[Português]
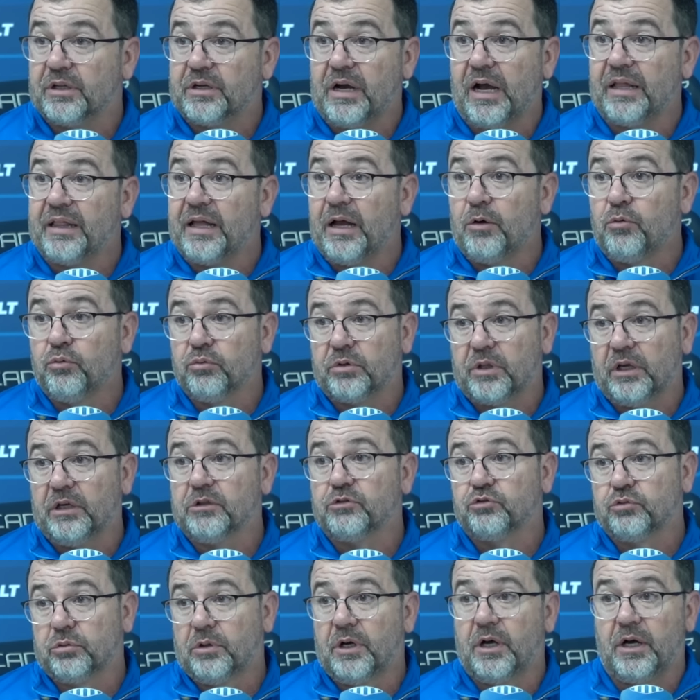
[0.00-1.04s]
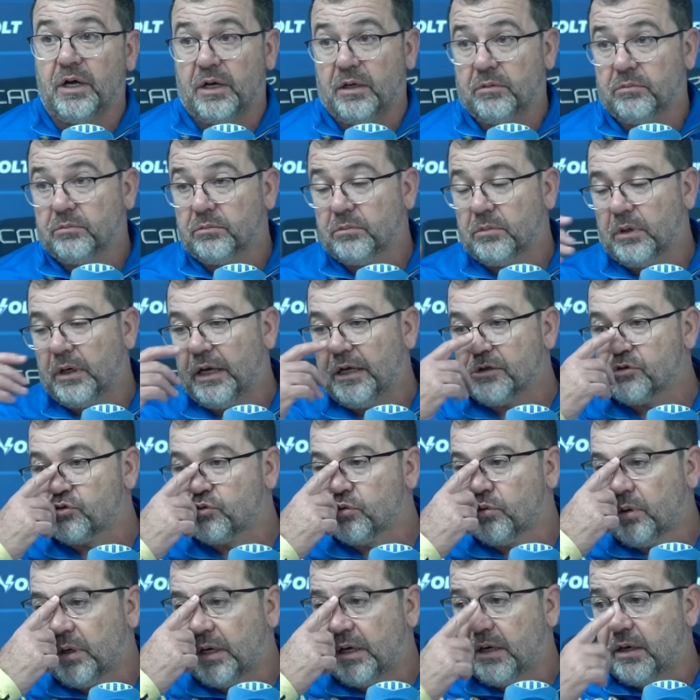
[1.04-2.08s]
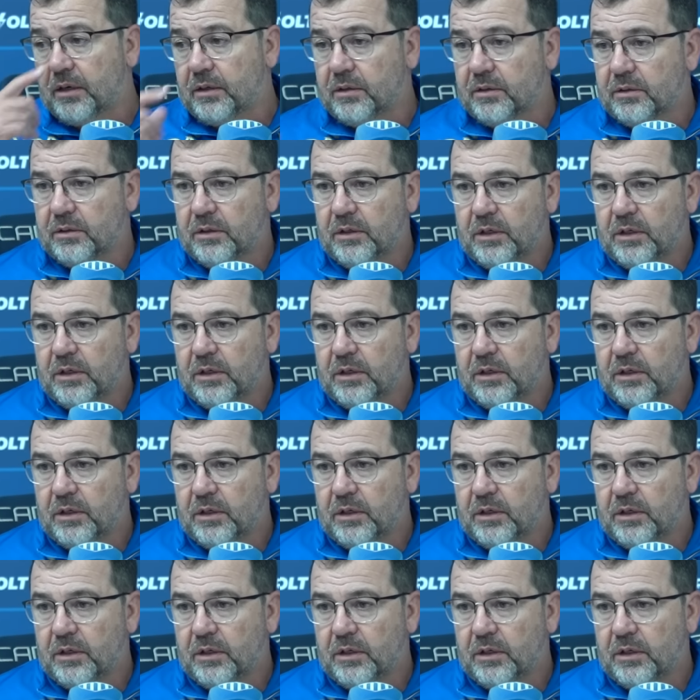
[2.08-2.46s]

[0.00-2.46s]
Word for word: cada um tem a sua a sua